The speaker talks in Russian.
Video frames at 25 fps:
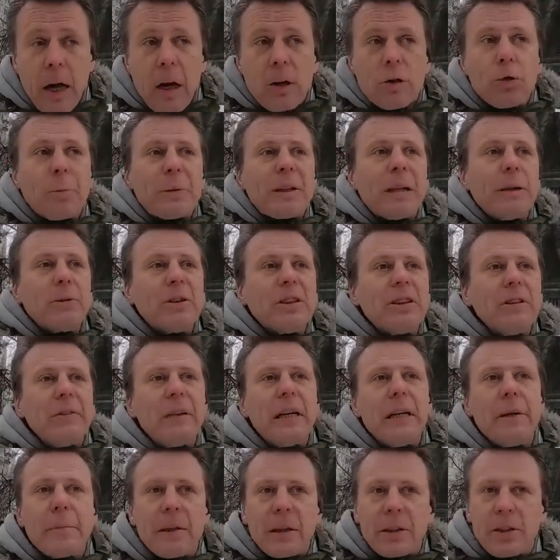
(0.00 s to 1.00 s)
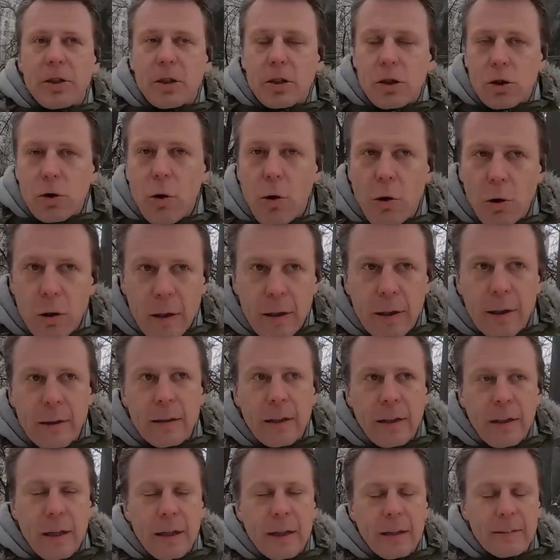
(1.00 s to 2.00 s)
Ну, потому что время тяжелое
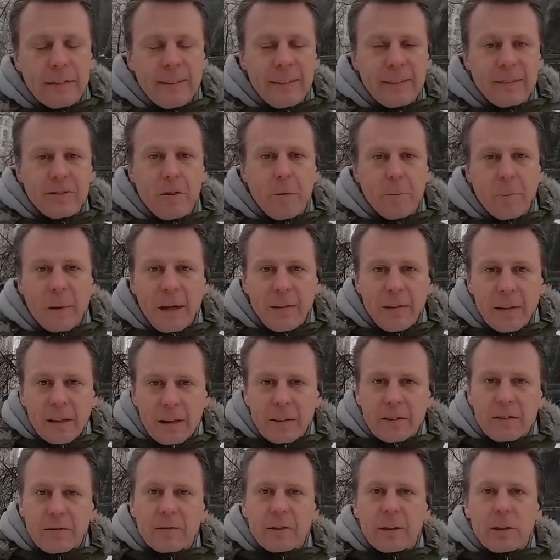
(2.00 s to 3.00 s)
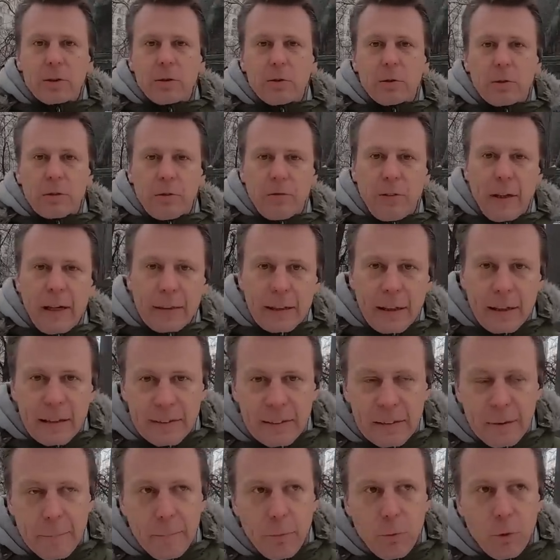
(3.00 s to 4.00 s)
для царского правительства. Идет война
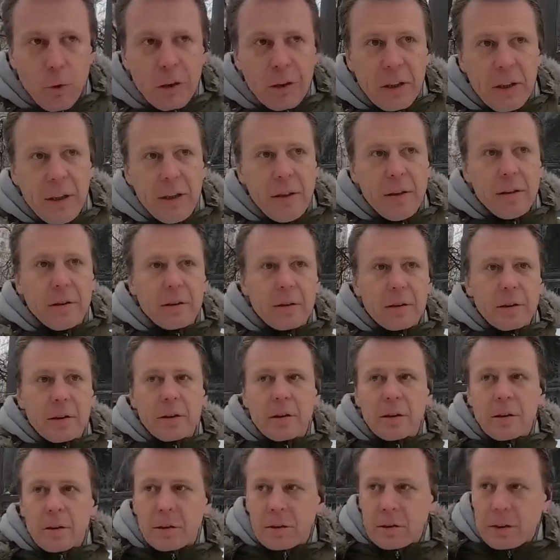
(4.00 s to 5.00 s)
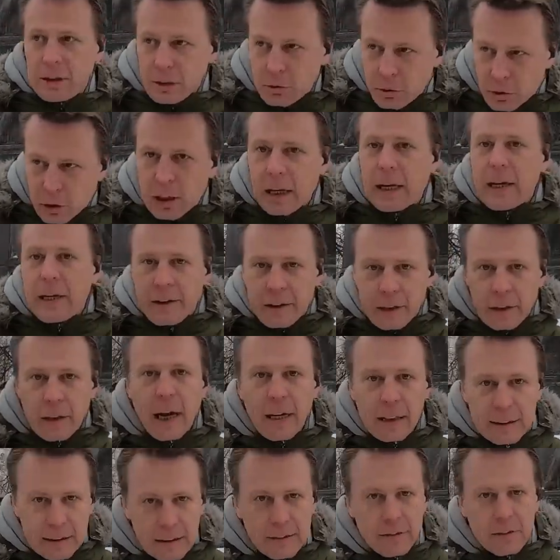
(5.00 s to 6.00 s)
с Японией. Э, дедушка Ленин
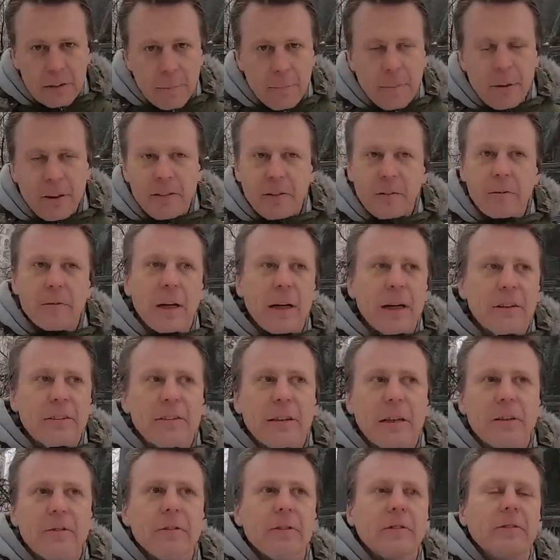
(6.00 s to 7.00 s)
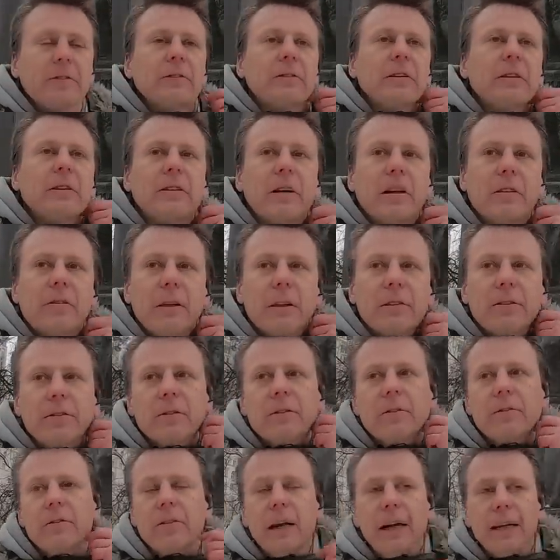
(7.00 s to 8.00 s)
активно призывает, соответственно,
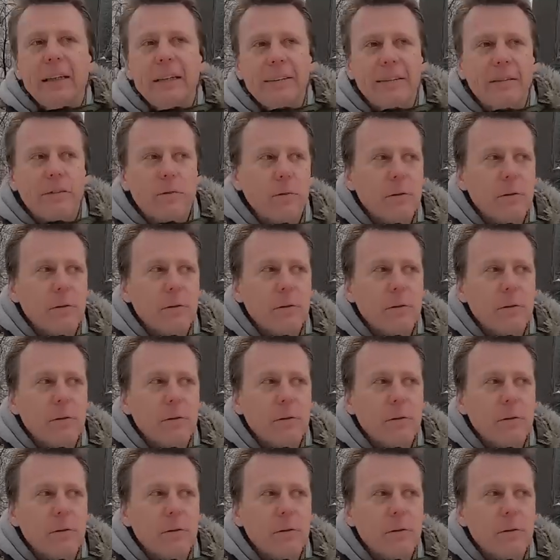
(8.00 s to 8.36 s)
захватывать власть.